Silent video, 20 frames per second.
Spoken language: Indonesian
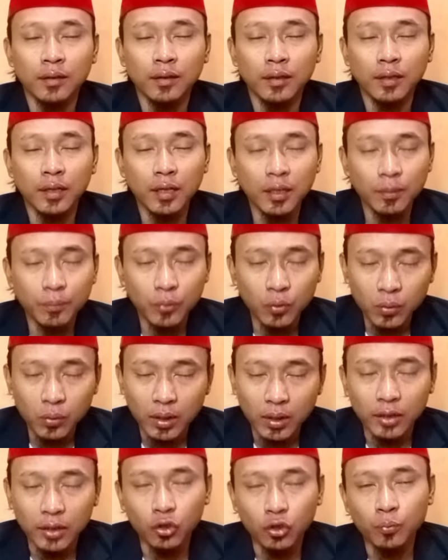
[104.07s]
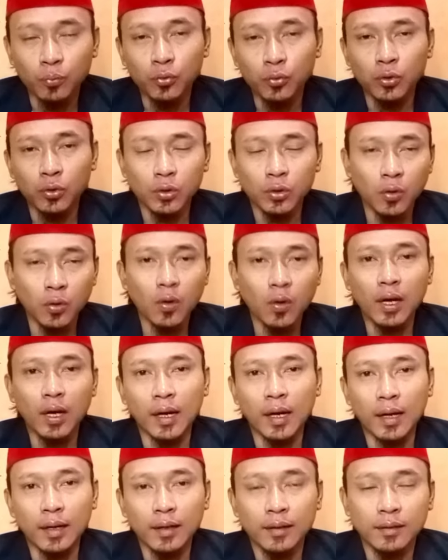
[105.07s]
ilmu ataupun
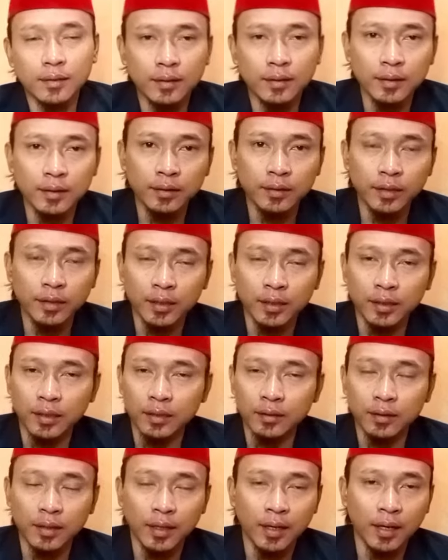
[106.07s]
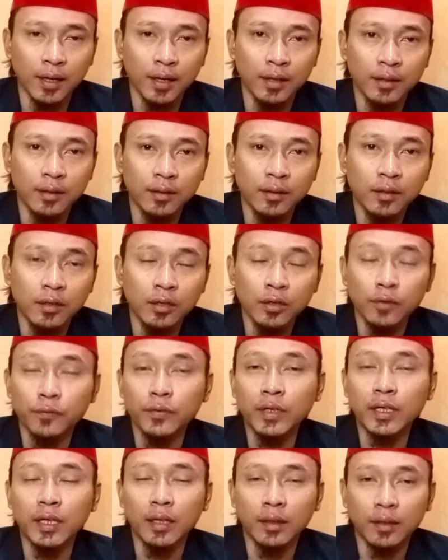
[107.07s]
doa yang kita
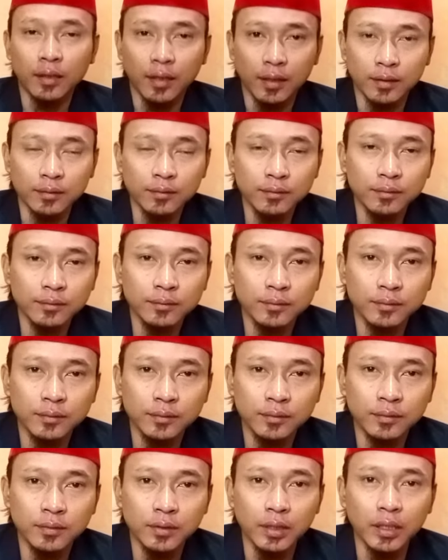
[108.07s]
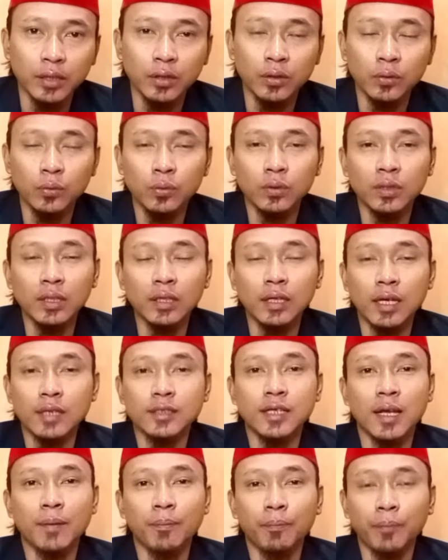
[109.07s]
wiridkan itu tidak
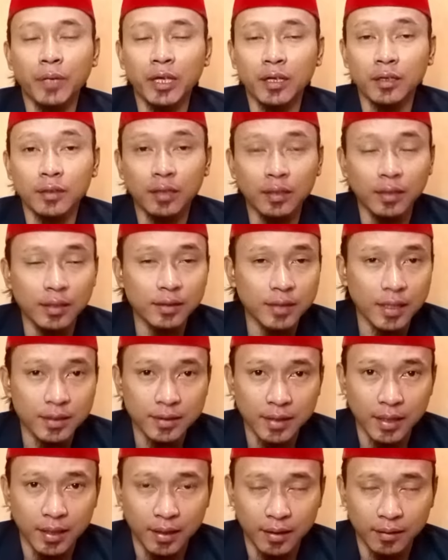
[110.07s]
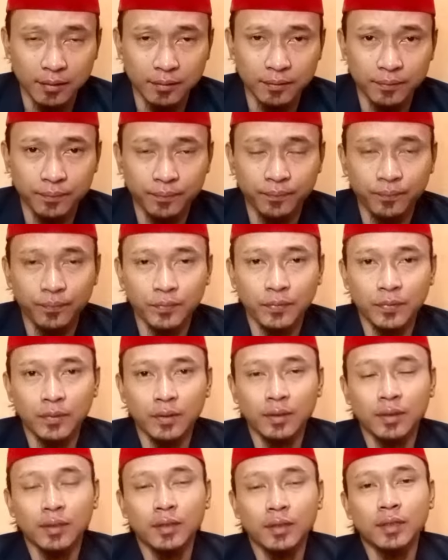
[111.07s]
sampai ke titik sasaran.
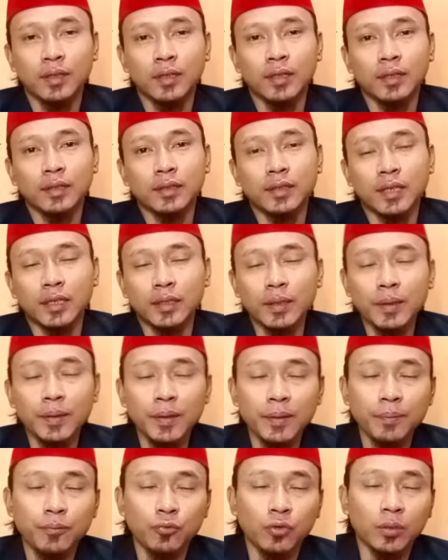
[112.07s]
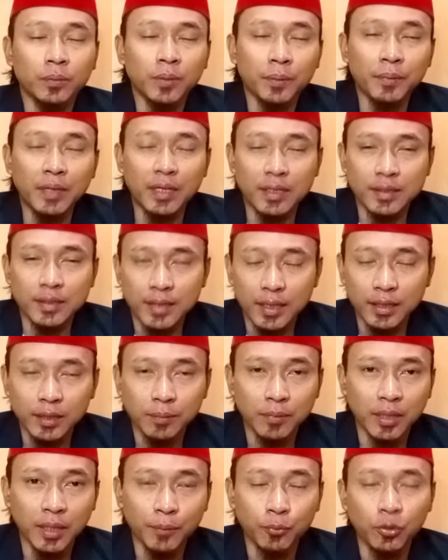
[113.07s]
Jadi buat pemirsa
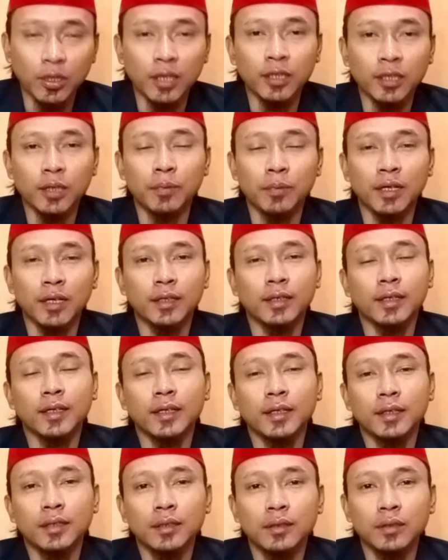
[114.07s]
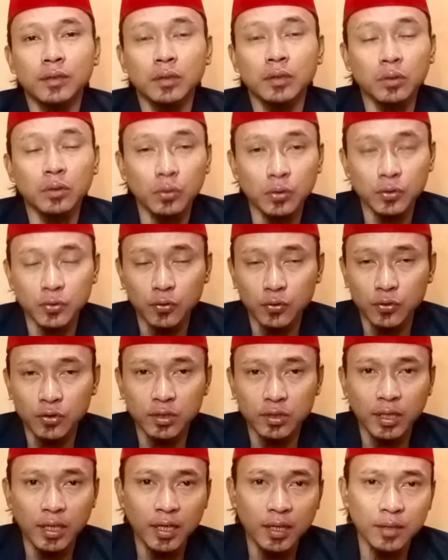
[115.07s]
dimanapun Anda berada,
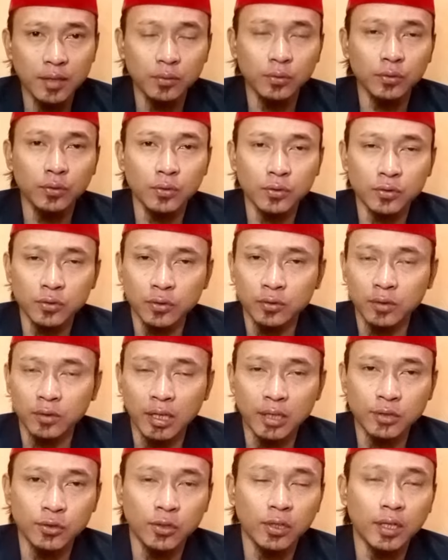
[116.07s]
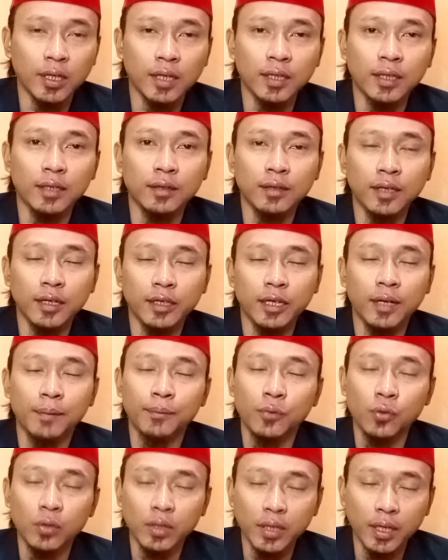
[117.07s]
khususnya untuk saudara-saudara kita yang
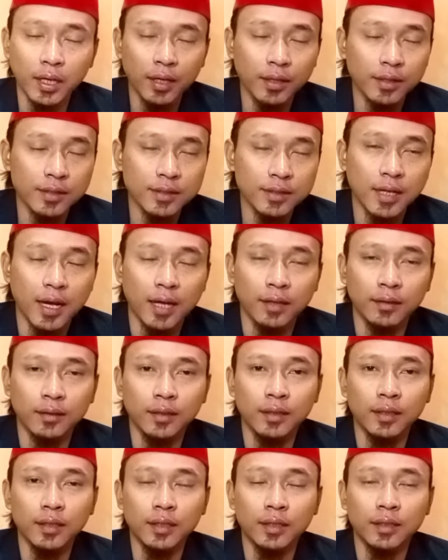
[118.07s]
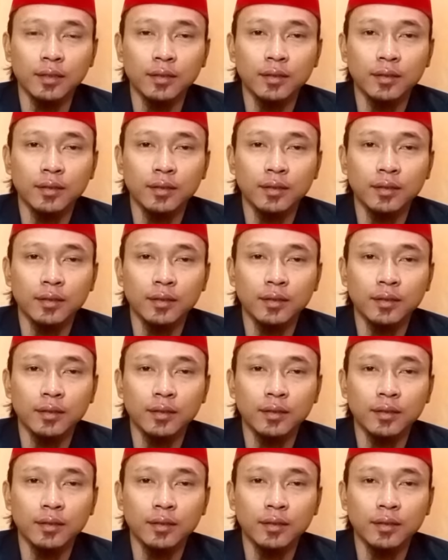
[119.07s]
mungkin saat ini